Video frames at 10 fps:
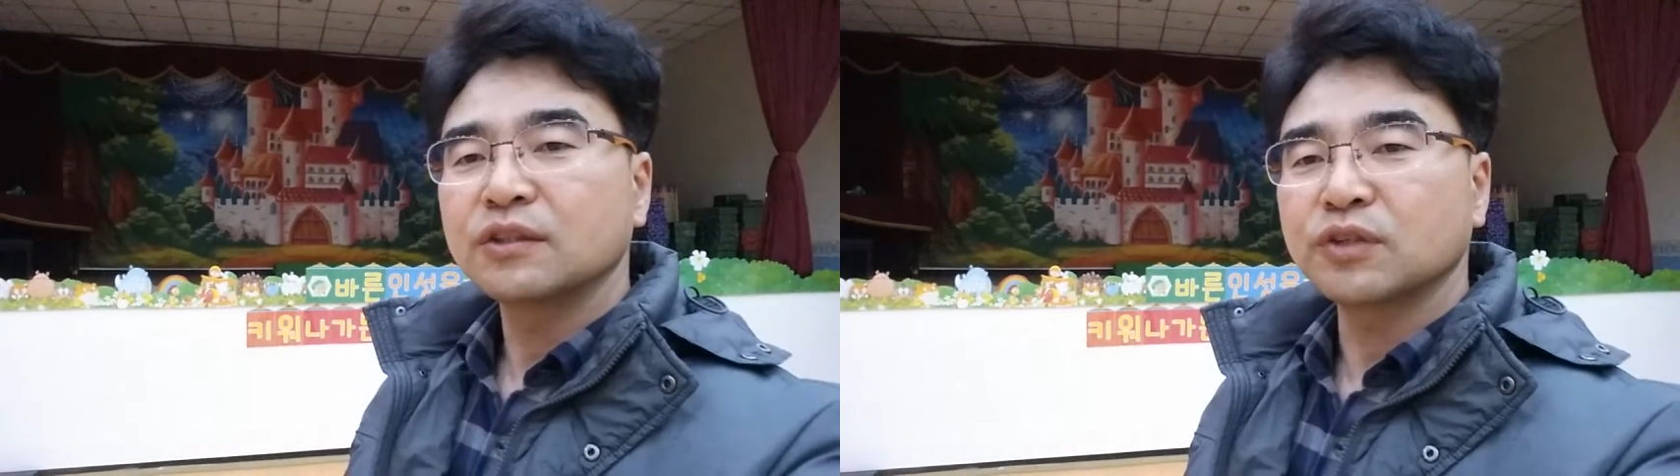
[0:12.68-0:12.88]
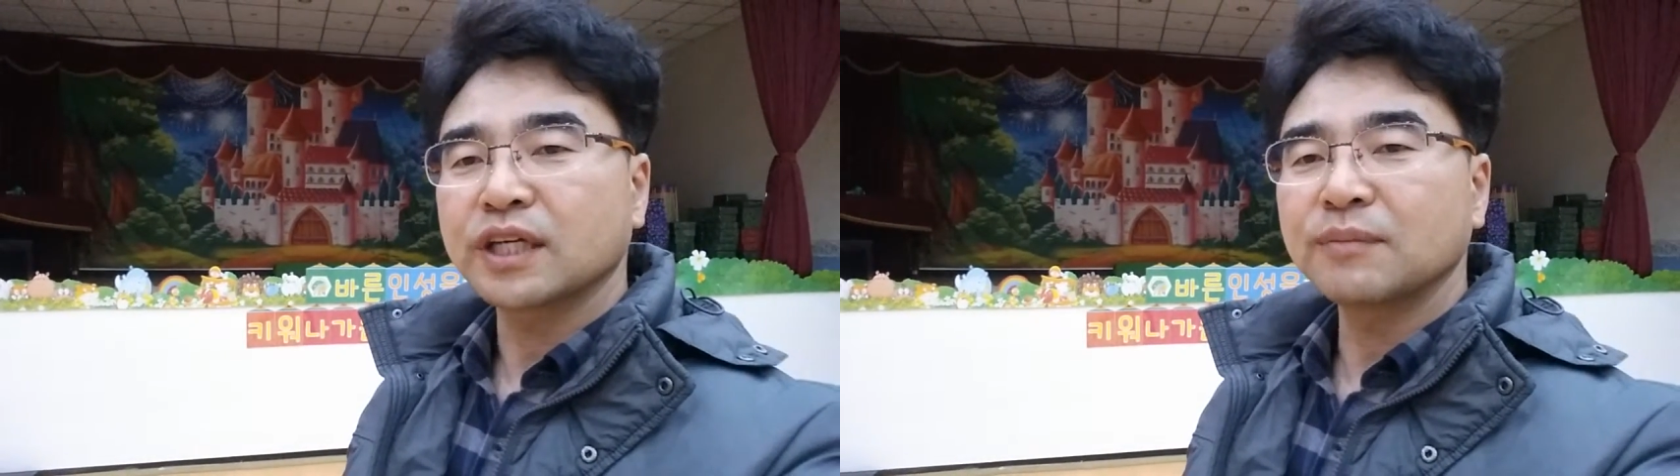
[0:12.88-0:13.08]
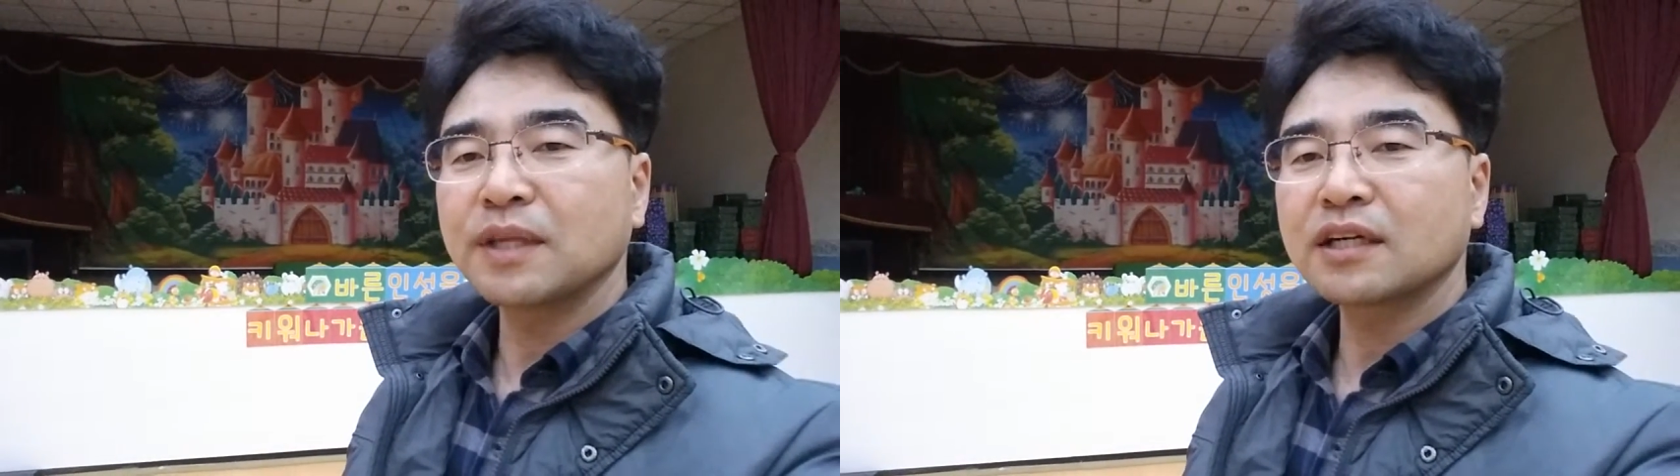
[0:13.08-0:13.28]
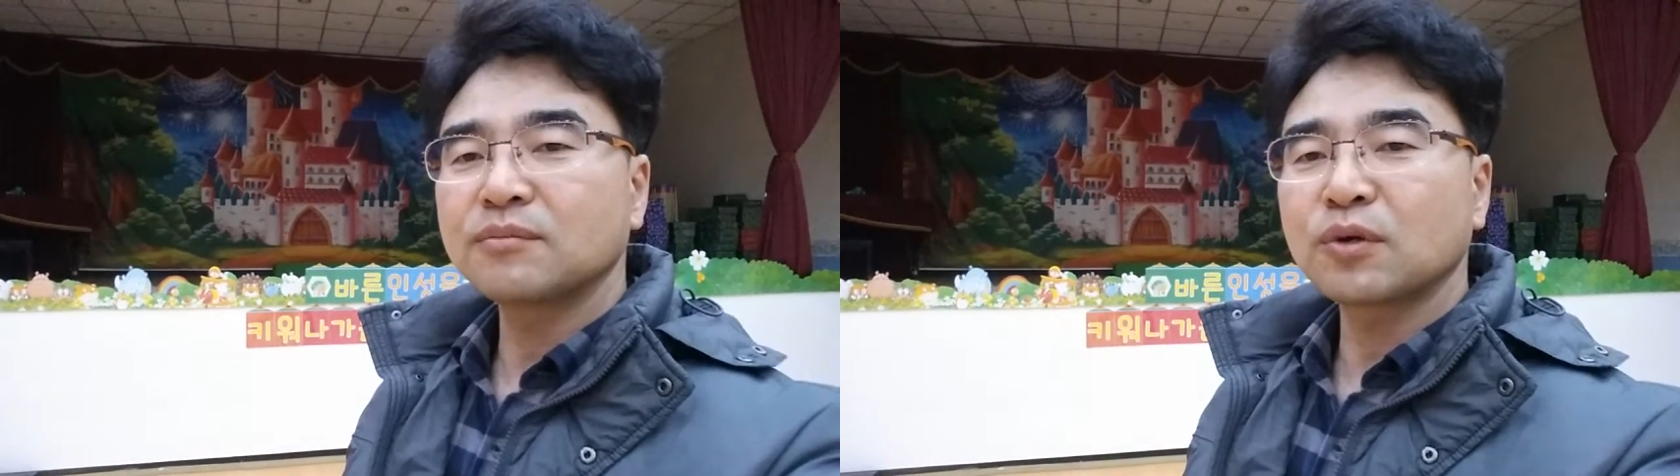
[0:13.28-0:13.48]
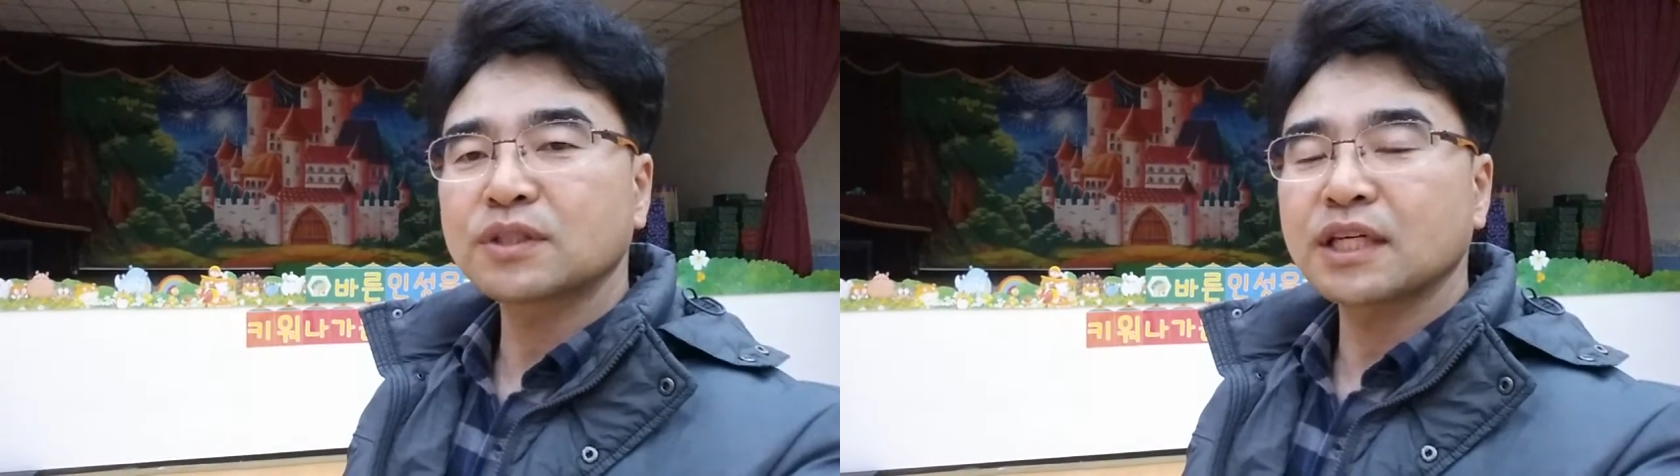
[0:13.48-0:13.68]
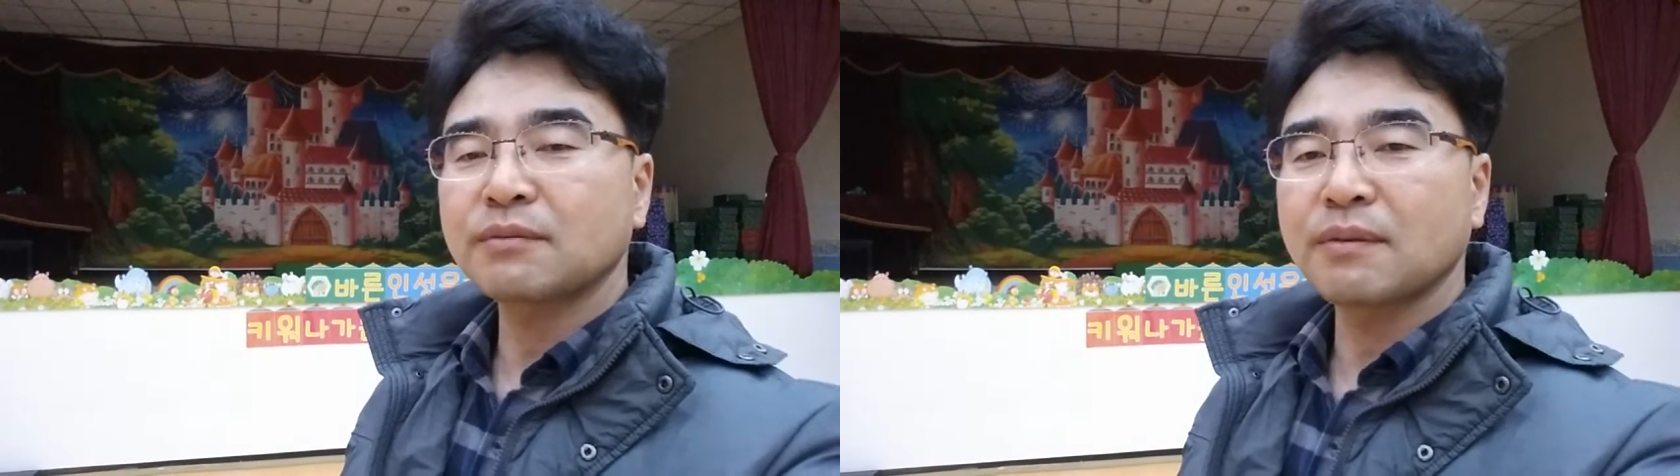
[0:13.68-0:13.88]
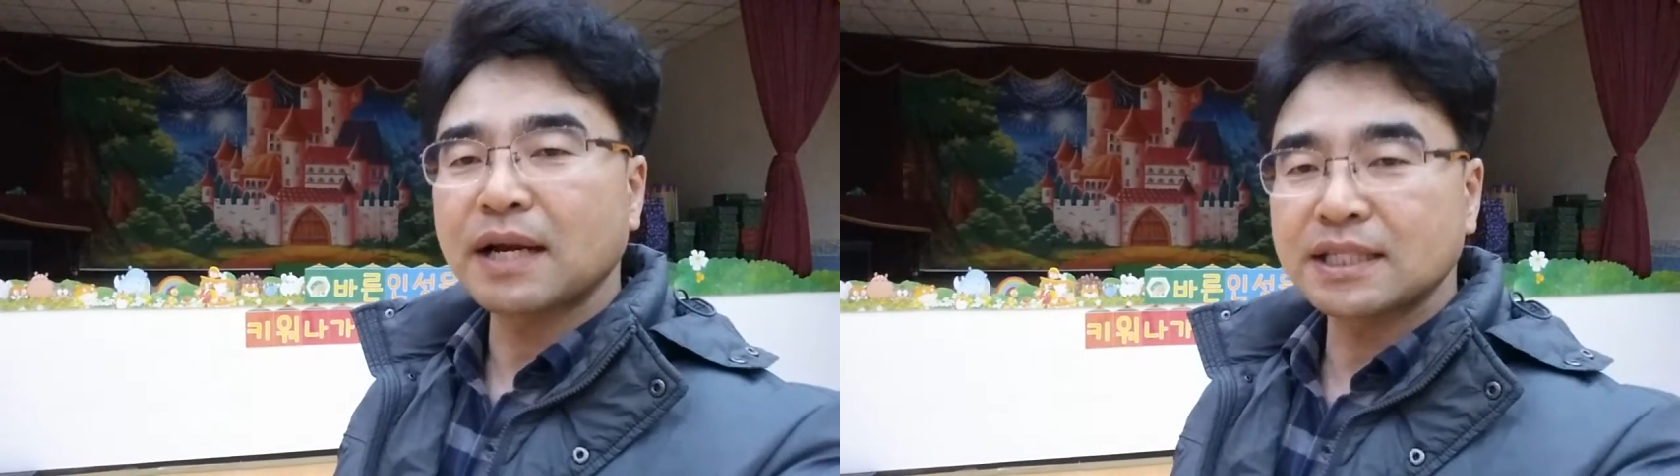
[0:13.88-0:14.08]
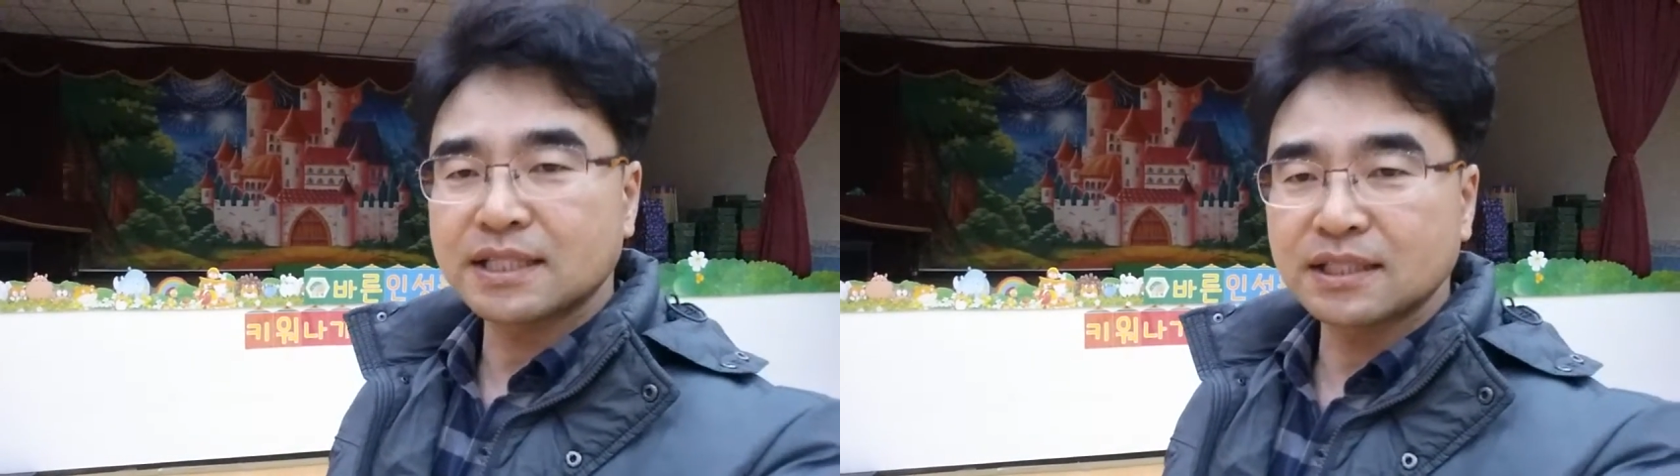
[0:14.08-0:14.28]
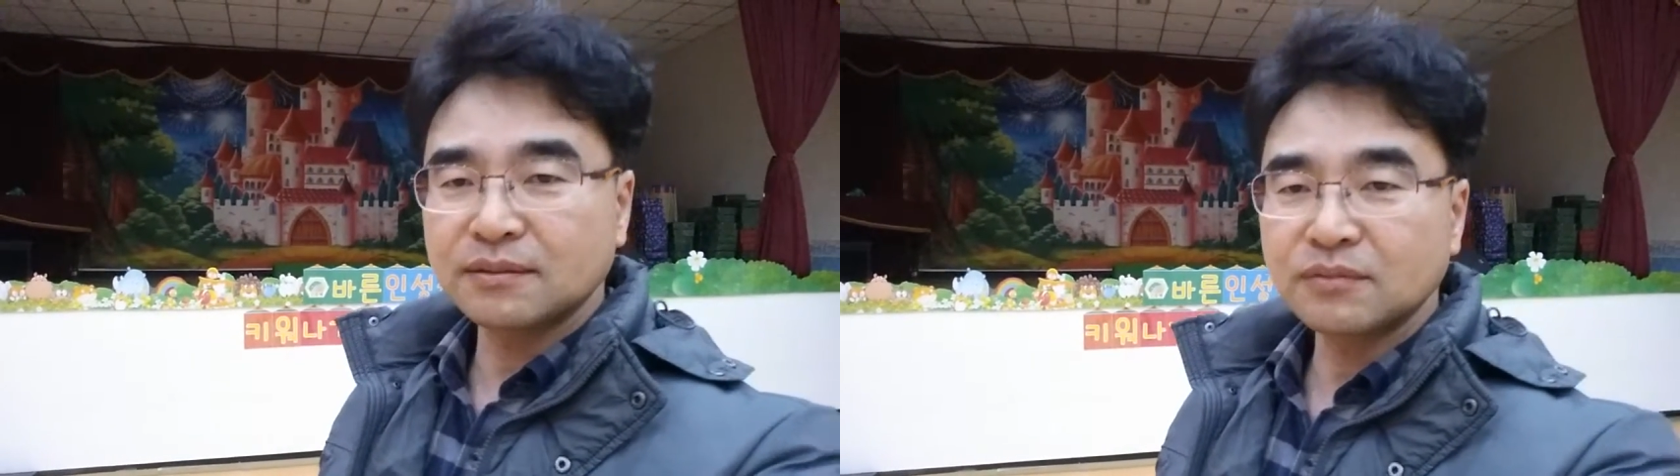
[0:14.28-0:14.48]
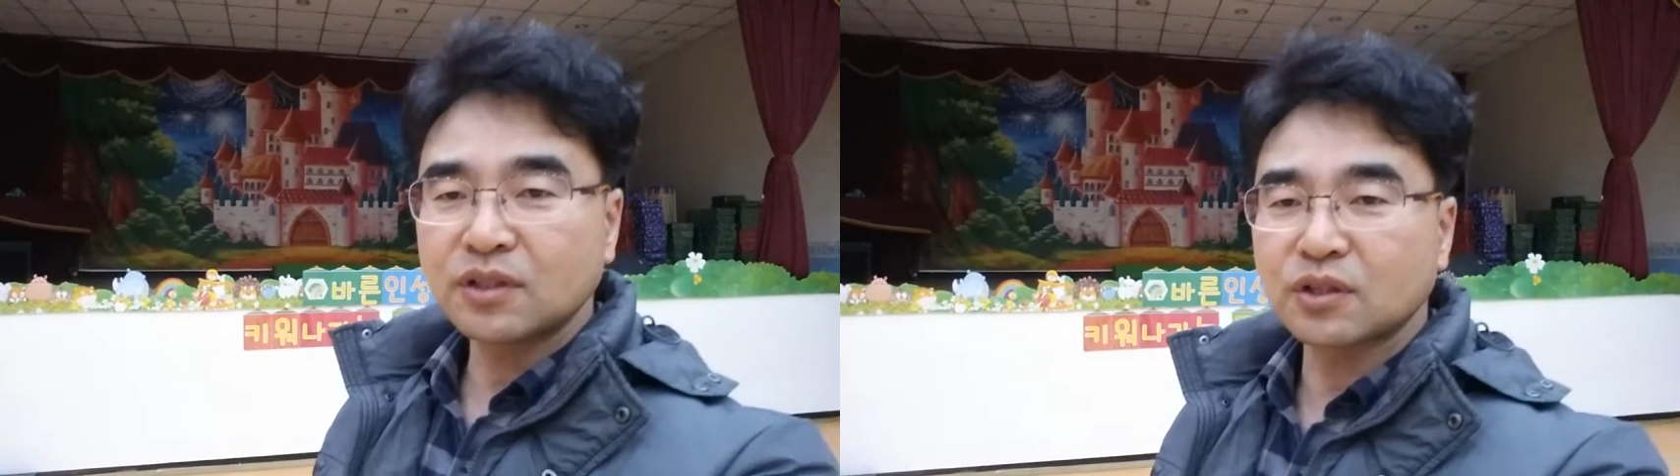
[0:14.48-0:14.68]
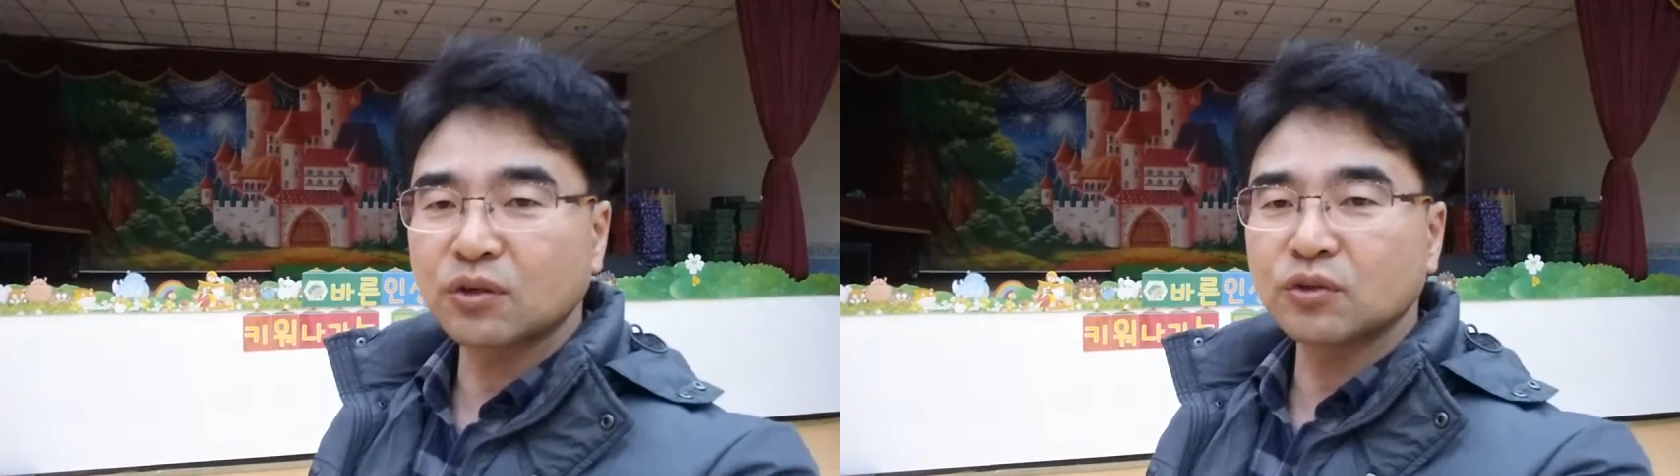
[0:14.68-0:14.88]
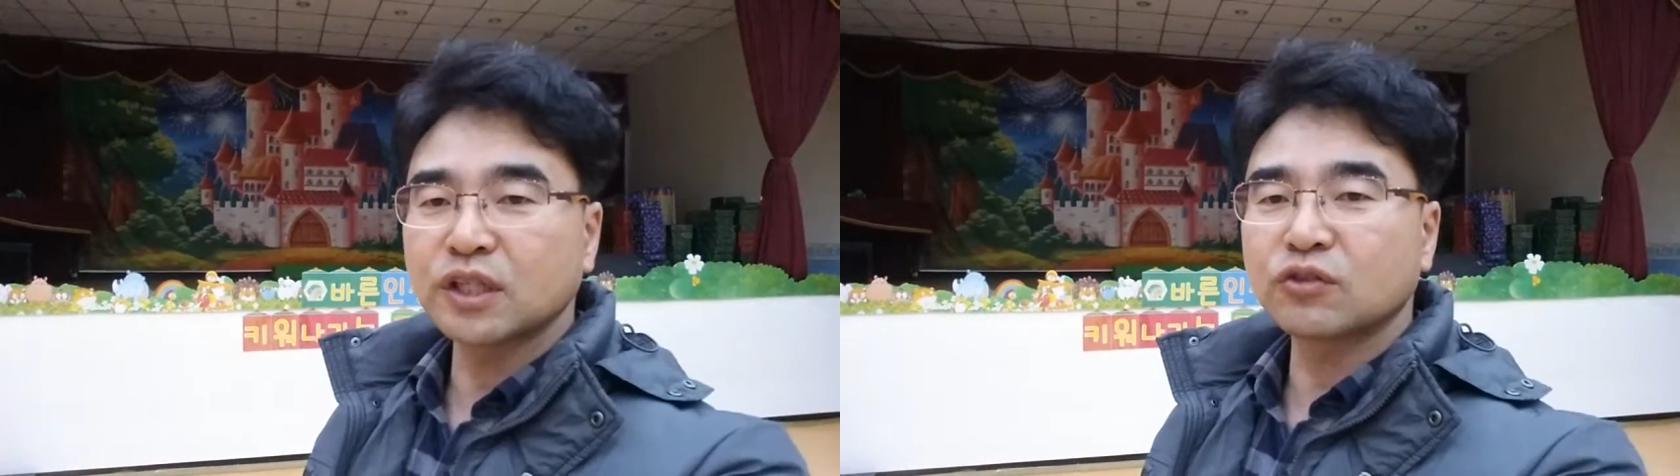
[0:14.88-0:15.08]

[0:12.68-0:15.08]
우리 김남근 목사님의 말씀 그리고 우리